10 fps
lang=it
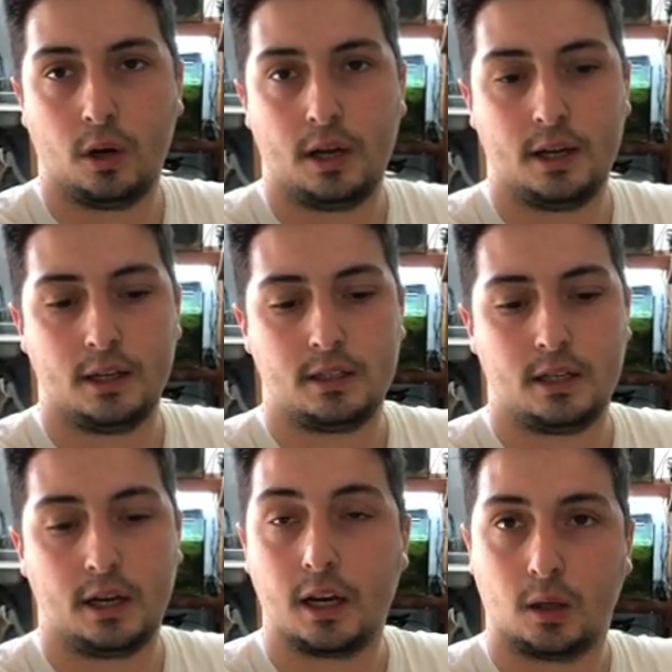che
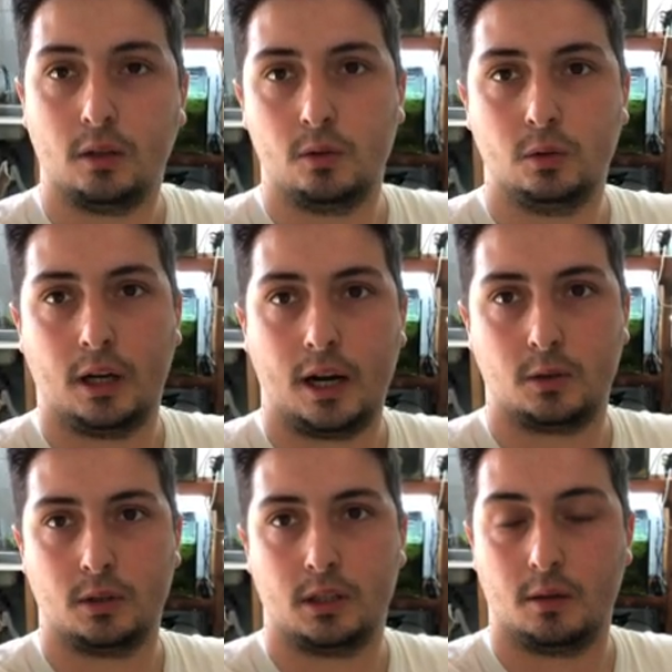sia in grado di valutare la
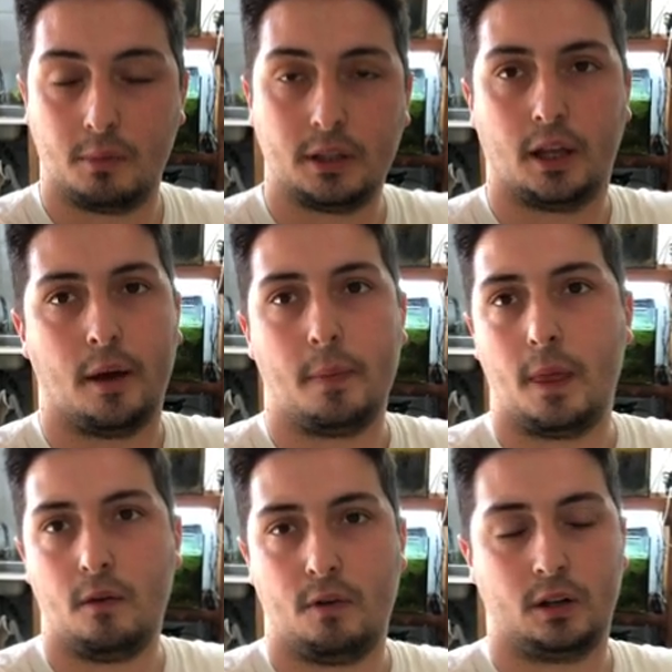situazione per te
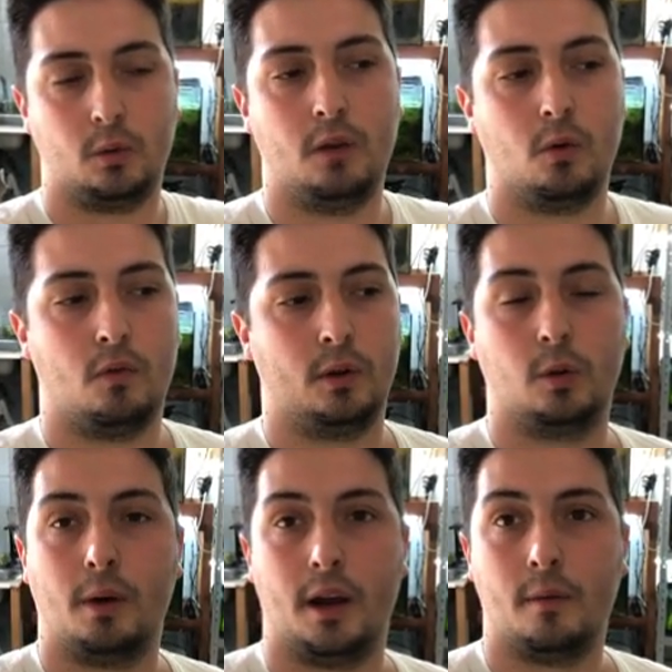e farti un lavoro fatto
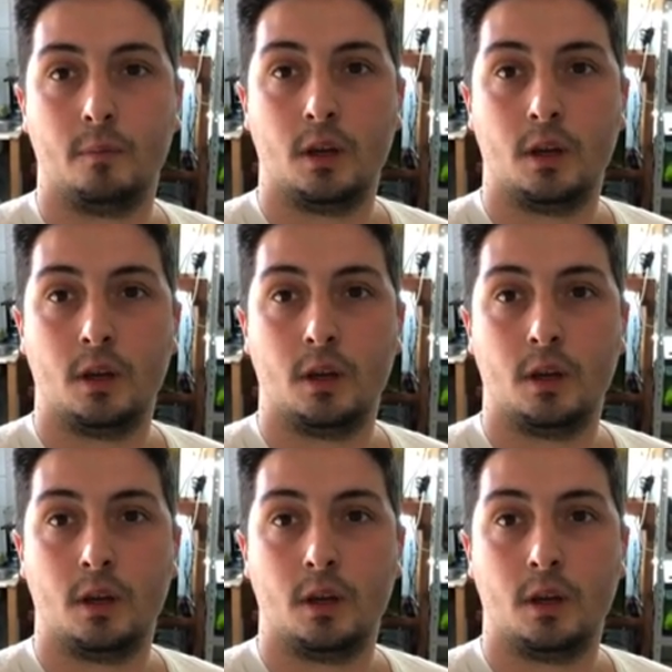bene.